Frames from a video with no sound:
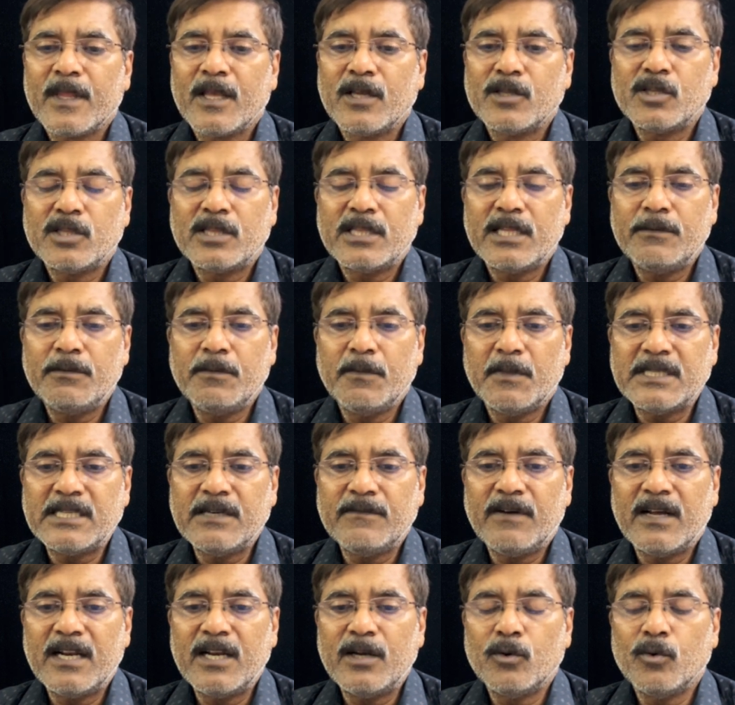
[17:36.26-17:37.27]
जितने भी
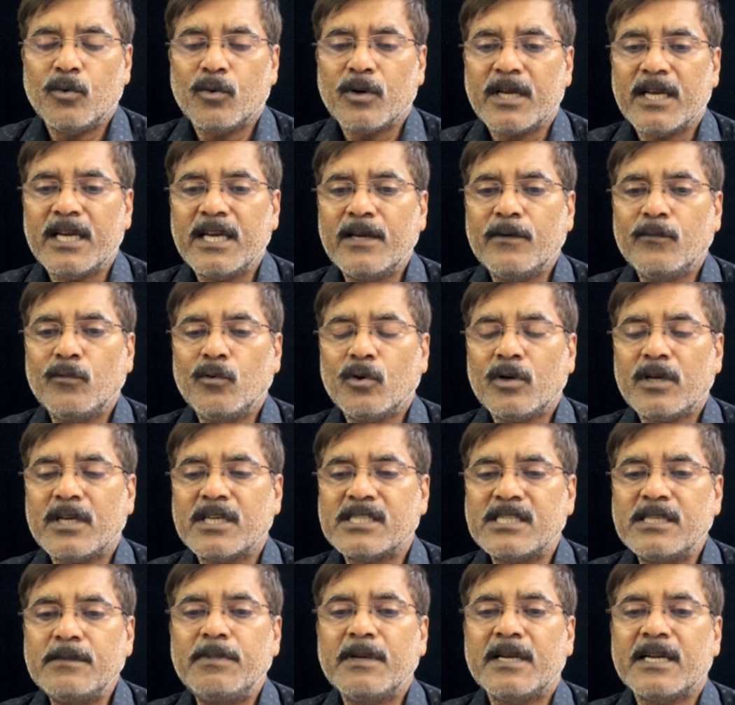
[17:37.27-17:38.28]
मजहब वाले लोग हैं वो
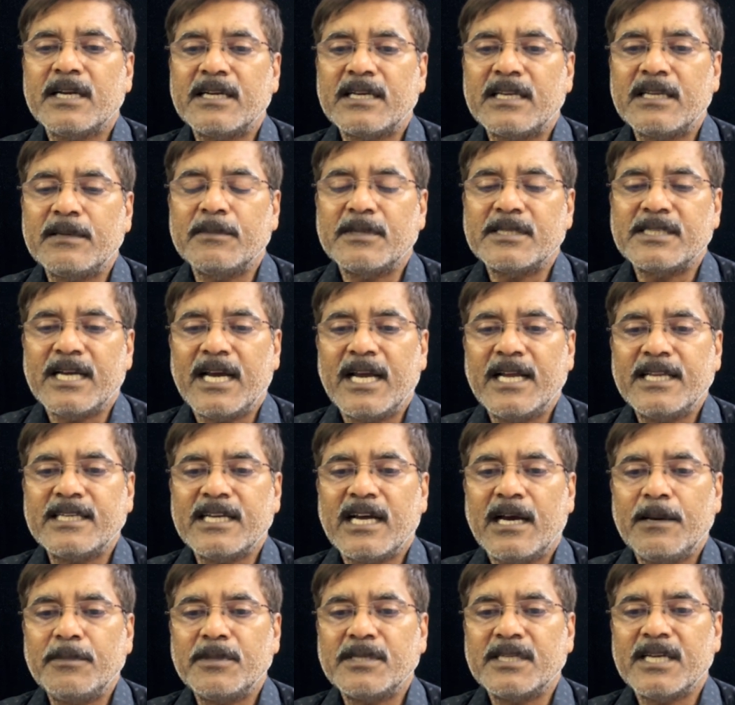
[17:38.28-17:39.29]
किसी भी कंट्री में जाएं
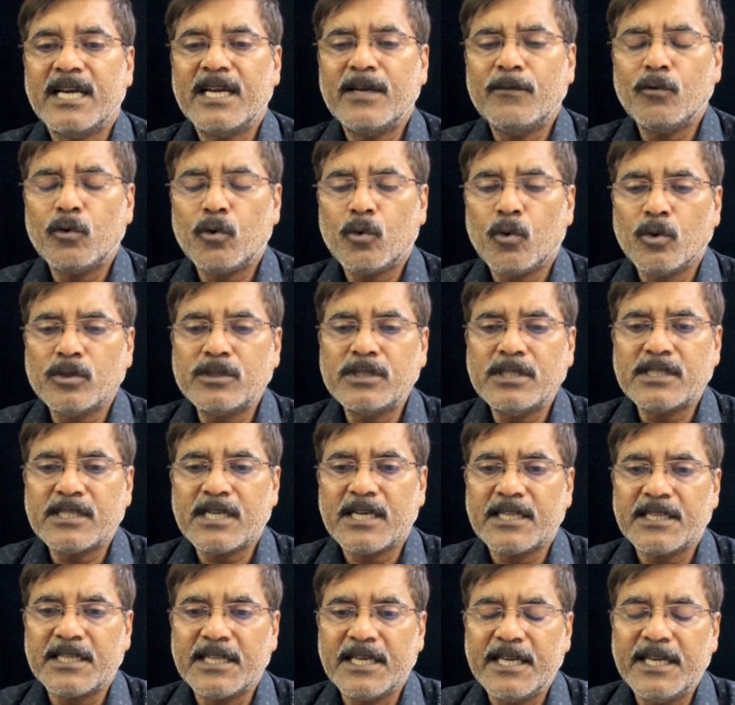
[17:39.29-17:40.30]
जहाँ भी जाएं वो कोशिश
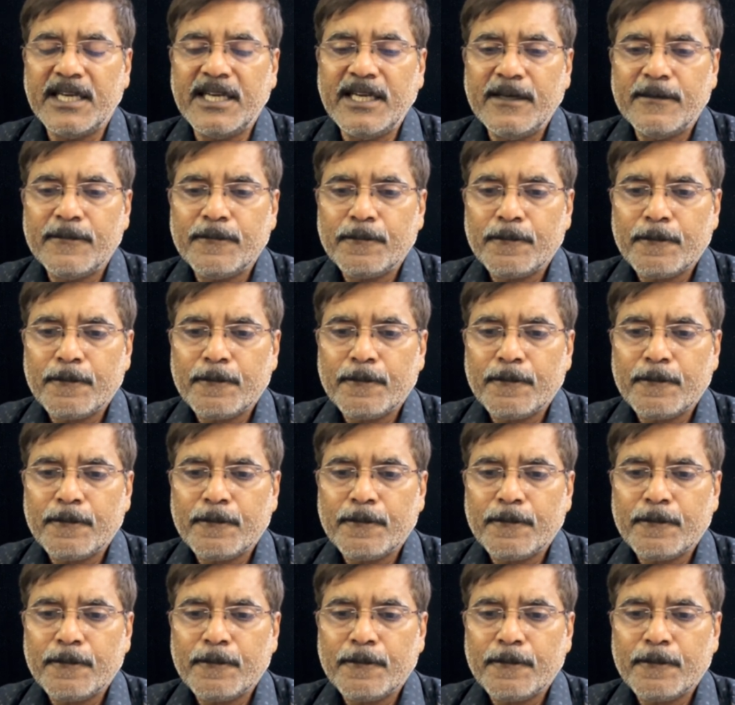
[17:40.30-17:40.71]
करते हैं